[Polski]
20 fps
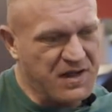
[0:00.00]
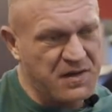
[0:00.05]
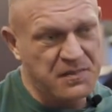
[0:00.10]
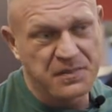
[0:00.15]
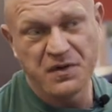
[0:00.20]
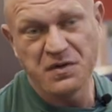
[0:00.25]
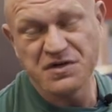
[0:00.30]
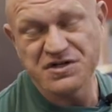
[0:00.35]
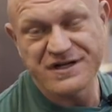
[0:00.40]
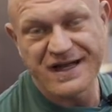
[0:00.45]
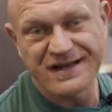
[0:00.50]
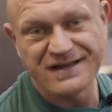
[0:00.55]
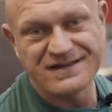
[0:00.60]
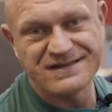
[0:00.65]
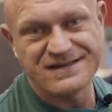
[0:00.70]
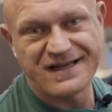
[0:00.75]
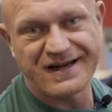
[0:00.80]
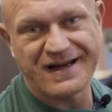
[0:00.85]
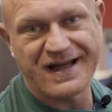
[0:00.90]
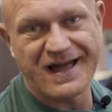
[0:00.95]
Były siady
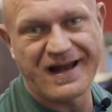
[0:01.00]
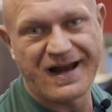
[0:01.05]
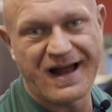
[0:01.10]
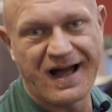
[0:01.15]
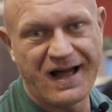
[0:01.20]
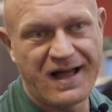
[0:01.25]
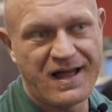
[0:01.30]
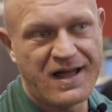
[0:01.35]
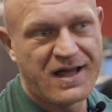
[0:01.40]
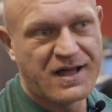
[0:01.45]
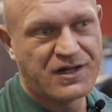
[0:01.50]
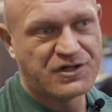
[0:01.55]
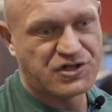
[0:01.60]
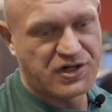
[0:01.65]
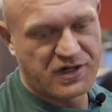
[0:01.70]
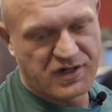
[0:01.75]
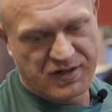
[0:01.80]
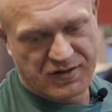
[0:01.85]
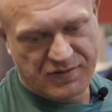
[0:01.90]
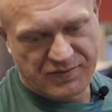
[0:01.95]
Zerchera,
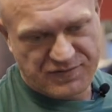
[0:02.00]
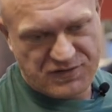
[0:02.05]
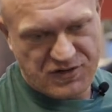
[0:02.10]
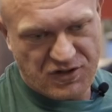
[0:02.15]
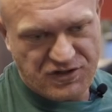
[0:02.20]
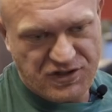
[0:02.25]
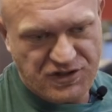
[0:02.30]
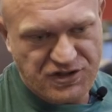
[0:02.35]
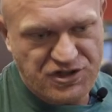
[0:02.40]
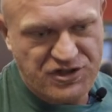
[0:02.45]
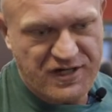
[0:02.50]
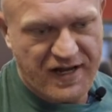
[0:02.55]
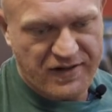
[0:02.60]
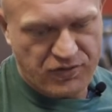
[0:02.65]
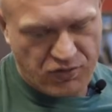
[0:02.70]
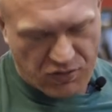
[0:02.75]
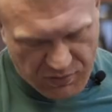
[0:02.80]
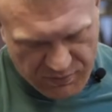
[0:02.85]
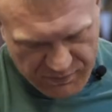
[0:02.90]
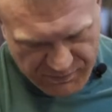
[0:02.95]
czyli wzorzec
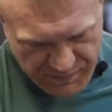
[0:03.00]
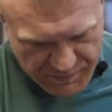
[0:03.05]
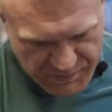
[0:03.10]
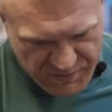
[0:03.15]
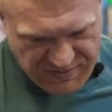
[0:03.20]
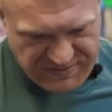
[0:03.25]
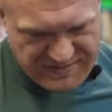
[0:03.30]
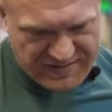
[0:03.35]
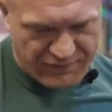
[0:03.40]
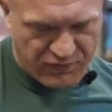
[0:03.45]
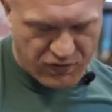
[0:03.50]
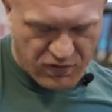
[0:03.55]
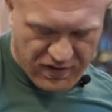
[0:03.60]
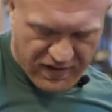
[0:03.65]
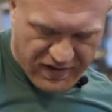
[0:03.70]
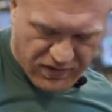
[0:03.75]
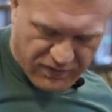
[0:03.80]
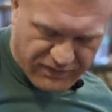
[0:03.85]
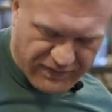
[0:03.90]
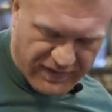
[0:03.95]
siadu, wyprostawu
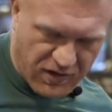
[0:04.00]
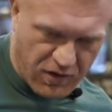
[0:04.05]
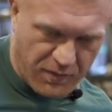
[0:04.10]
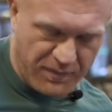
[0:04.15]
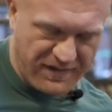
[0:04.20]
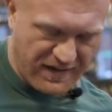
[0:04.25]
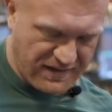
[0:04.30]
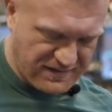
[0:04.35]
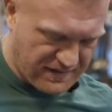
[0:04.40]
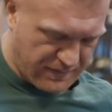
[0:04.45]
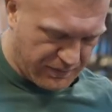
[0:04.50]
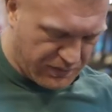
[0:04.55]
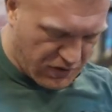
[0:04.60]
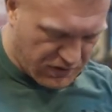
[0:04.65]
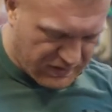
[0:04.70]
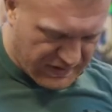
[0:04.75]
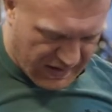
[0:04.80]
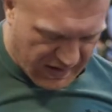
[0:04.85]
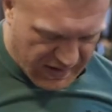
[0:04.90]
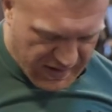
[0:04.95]
kolanowego, praca
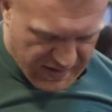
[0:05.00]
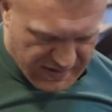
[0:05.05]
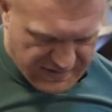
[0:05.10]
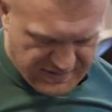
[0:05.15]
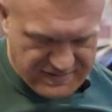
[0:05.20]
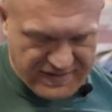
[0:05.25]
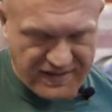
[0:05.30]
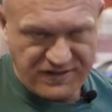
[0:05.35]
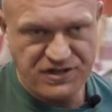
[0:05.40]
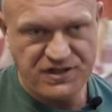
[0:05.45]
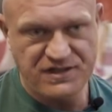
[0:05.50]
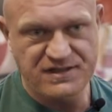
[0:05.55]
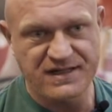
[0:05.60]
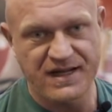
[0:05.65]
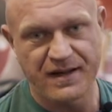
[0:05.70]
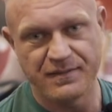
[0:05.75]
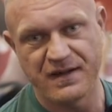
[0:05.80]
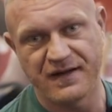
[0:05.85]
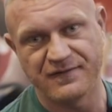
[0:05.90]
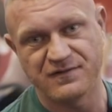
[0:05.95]
biodra z
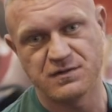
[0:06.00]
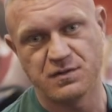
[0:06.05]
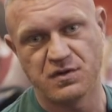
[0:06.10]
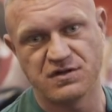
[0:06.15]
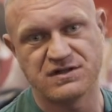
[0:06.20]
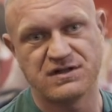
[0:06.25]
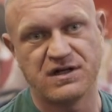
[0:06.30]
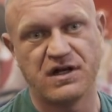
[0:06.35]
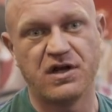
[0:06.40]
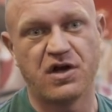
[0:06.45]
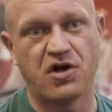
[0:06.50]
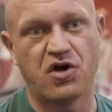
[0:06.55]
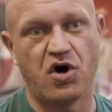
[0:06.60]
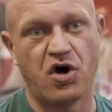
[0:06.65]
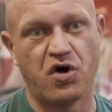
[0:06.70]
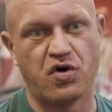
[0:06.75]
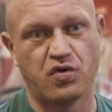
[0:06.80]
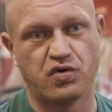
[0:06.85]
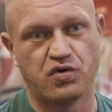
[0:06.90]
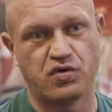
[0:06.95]
naciskiem na wzmocnienie
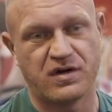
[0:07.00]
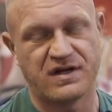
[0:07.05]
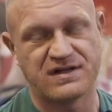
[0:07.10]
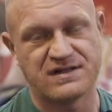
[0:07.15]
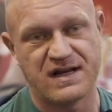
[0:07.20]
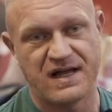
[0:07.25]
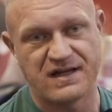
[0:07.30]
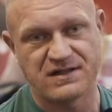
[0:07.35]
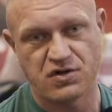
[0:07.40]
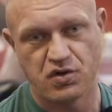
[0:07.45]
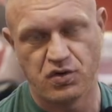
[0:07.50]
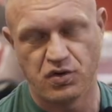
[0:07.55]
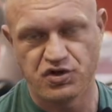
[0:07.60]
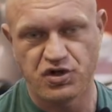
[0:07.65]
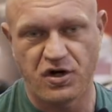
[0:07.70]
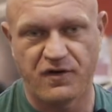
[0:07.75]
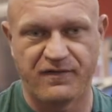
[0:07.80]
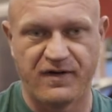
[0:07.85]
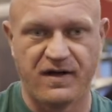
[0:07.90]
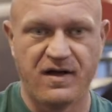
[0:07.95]
koru, który jest dla nas
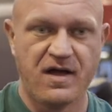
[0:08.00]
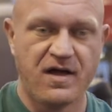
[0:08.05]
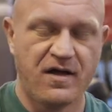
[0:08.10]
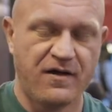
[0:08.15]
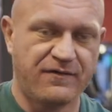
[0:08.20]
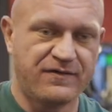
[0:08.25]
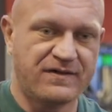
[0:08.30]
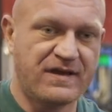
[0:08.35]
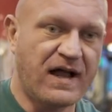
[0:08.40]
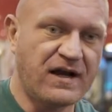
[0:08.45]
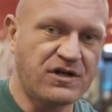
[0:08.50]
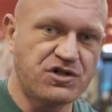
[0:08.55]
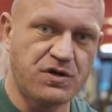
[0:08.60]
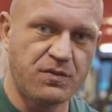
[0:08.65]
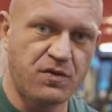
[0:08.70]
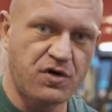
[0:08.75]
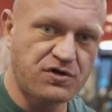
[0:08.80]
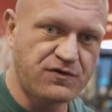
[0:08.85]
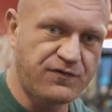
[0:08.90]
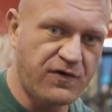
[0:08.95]
kluczowy. W
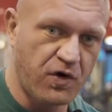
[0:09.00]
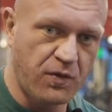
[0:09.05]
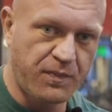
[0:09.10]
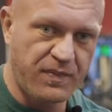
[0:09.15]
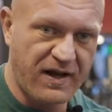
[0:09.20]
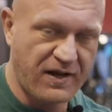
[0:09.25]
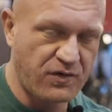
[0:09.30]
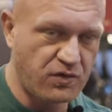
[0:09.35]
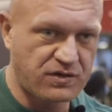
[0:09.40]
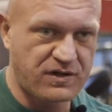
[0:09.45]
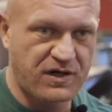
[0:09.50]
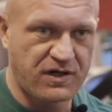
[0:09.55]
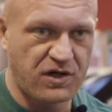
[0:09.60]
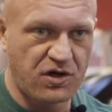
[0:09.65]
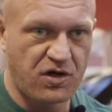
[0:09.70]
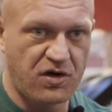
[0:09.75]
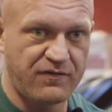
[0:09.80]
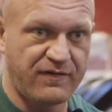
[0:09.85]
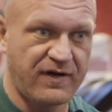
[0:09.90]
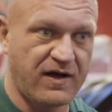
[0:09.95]
dalszym rozwoju planu
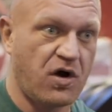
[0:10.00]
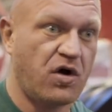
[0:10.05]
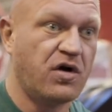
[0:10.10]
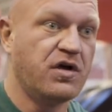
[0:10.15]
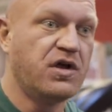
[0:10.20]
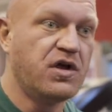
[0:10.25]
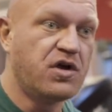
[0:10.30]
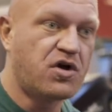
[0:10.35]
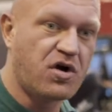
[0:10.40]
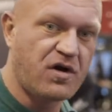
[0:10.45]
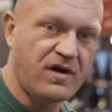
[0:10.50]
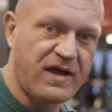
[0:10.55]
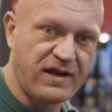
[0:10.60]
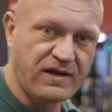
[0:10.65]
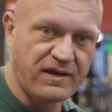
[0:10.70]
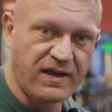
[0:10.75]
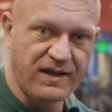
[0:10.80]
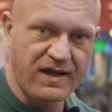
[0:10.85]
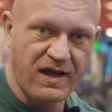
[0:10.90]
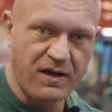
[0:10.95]
treningowego i
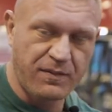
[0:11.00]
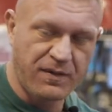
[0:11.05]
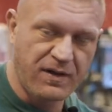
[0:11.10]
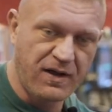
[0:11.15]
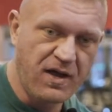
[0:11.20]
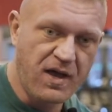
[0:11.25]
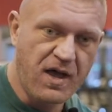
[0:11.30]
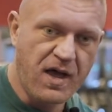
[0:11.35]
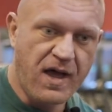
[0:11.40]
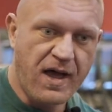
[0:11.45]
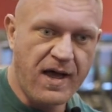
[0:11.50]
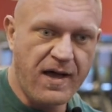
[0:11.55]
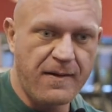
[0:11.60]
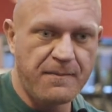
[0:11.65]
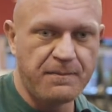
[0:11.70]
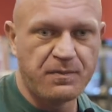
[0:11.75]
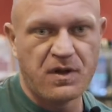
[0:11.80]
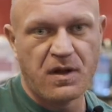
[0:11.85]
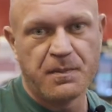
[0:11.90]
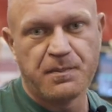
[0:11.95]
kolejnej jakby
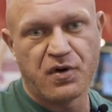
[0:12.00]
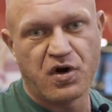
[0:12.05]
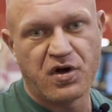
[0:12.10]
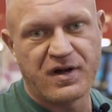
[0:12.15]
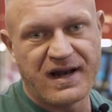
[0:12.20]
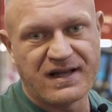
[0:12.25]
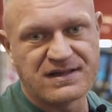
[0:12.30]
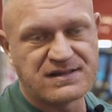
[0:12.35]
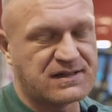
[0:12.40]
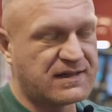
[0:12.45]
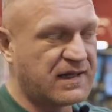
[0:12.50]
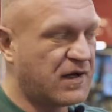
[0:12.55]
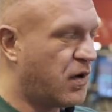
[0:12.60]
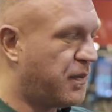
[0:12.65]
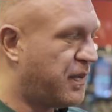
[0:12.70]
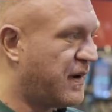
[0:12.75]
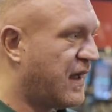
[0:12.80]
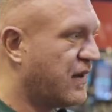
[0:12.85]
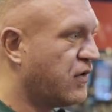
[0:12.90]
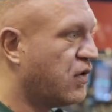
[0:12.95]
em, progresji tego
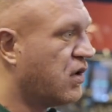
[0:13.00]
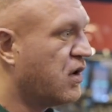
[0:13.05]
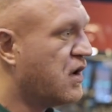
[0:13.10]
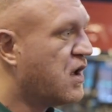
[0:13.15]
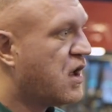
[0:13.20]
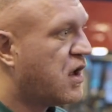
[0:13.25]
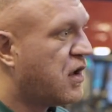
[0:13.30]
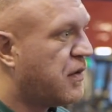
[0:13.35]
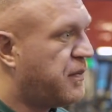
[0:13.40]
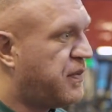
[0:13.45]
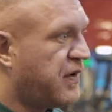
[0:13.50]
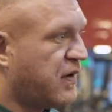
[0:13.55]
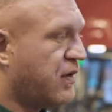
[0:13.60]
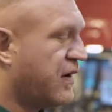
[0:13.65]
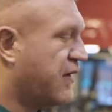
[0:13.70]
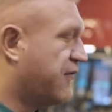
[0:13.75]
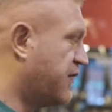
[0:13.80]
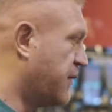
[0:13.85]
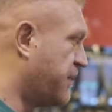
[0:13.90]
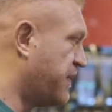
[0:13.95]
planu
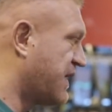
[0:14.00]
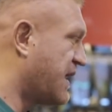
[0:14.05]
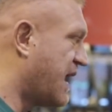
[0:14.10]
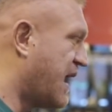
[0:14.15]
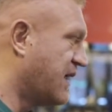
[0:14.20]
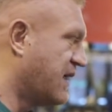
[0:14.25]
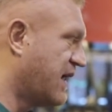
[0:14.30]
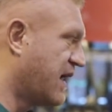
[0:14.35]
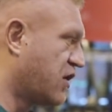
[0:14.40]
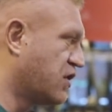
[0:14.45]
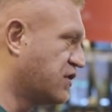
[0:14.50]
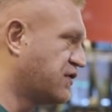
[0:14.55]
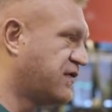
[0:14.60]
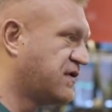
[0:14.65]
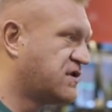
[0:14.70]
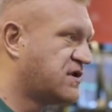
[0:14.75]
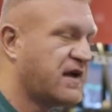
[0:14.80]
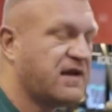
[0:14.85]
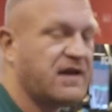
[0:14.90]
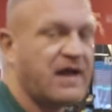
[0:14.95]
były wypychanie jako
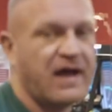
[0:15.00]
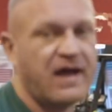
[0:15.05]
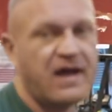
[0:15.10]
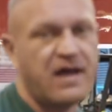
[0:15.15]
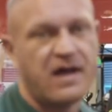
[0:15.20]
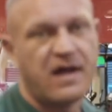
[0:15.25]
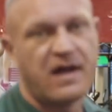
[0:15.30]
ćwiczenie